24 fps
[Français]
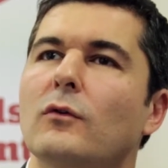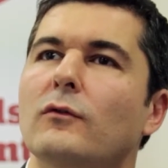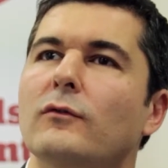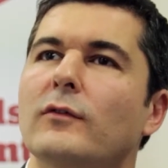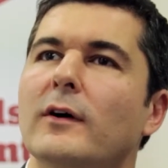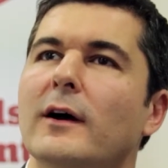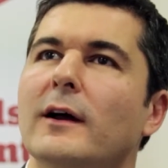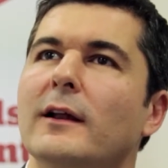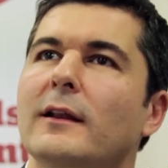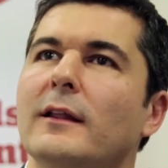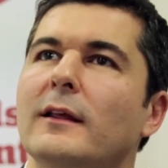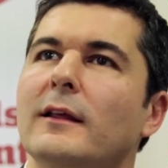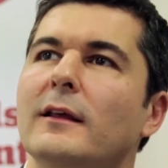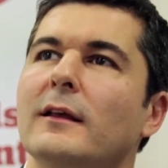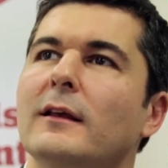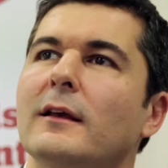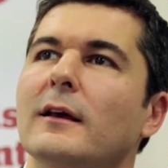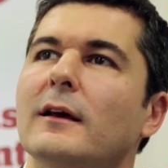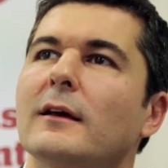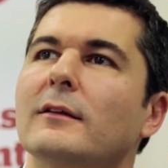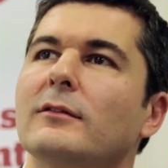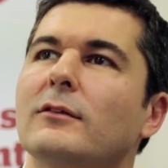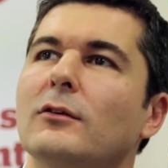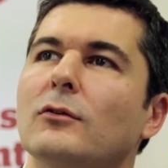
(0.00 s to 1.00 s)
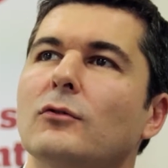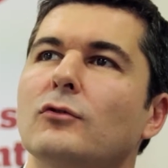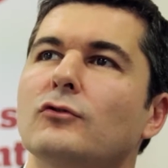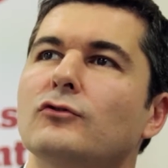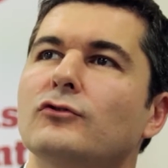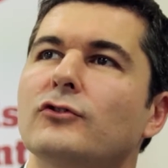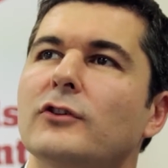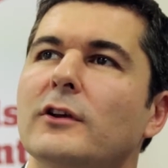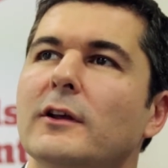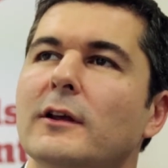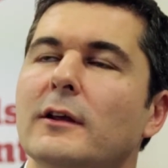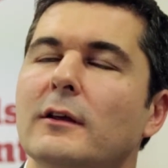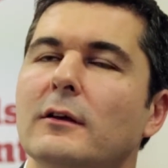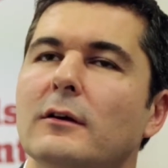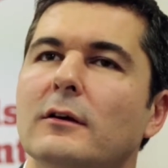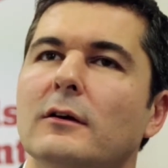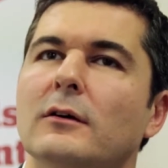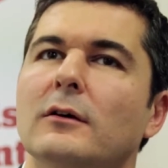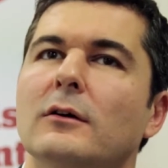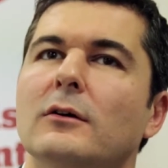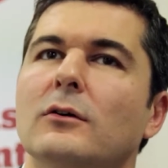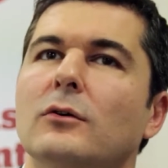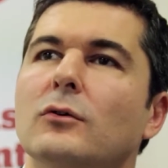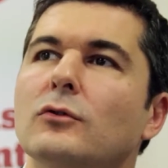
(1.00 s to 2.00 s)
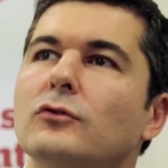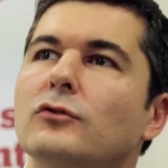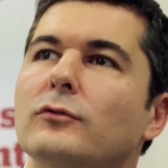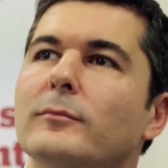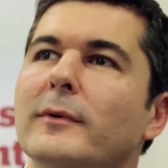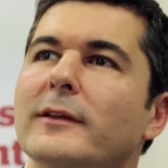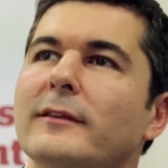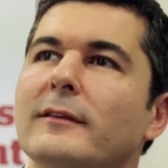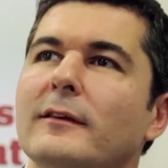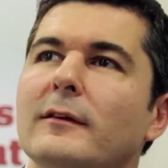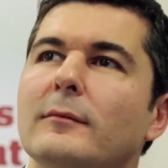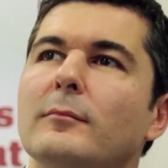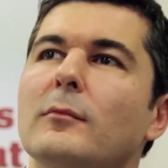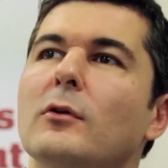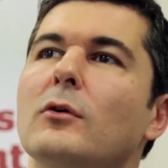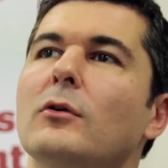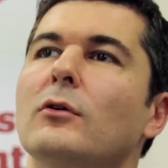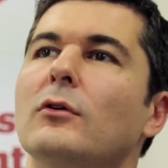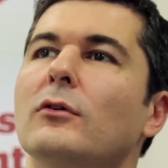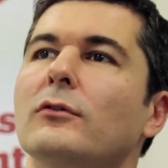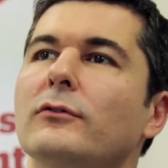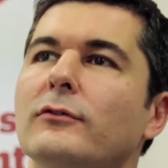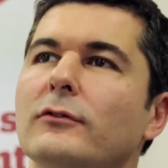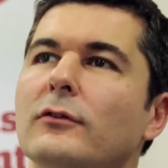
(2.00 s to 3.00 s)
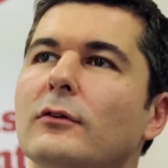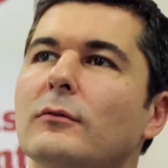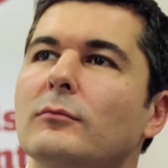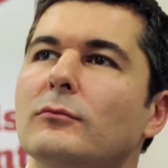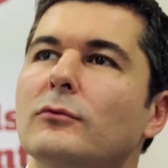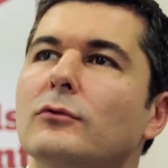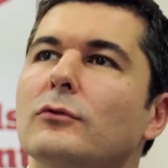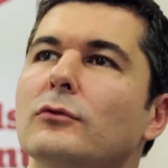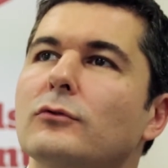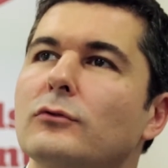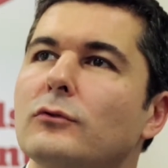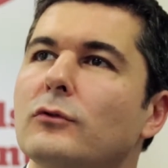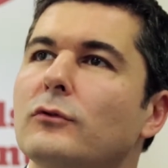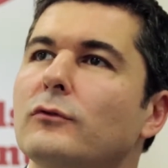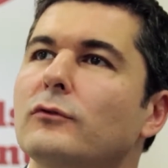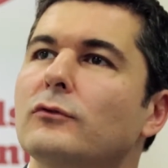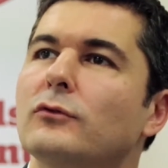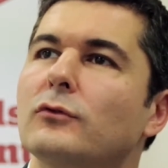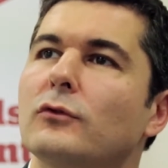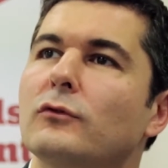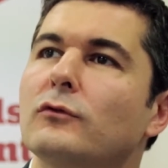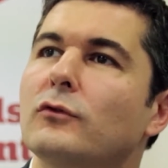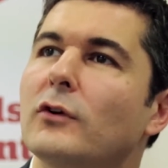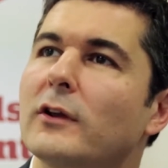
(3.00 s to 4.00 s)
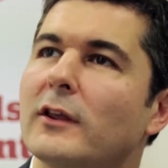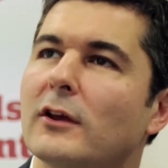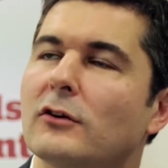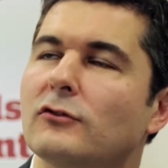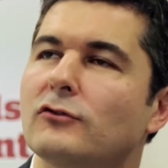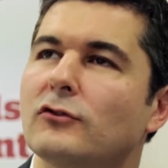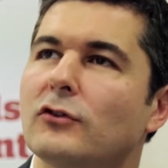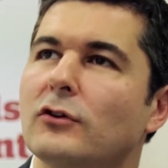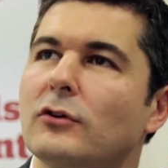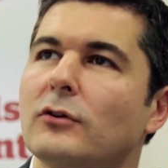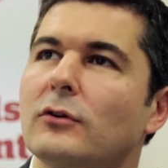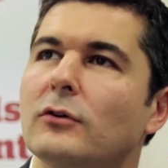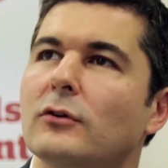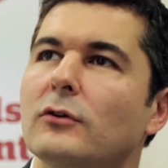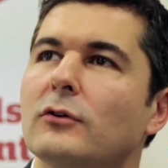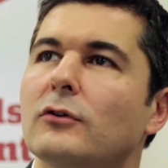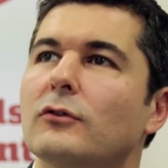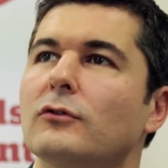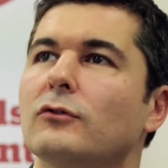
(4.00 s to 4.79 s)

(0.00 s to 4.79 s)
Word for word: On va aller interroger euh, automatiquement l'ensemble de nos, voyageurs,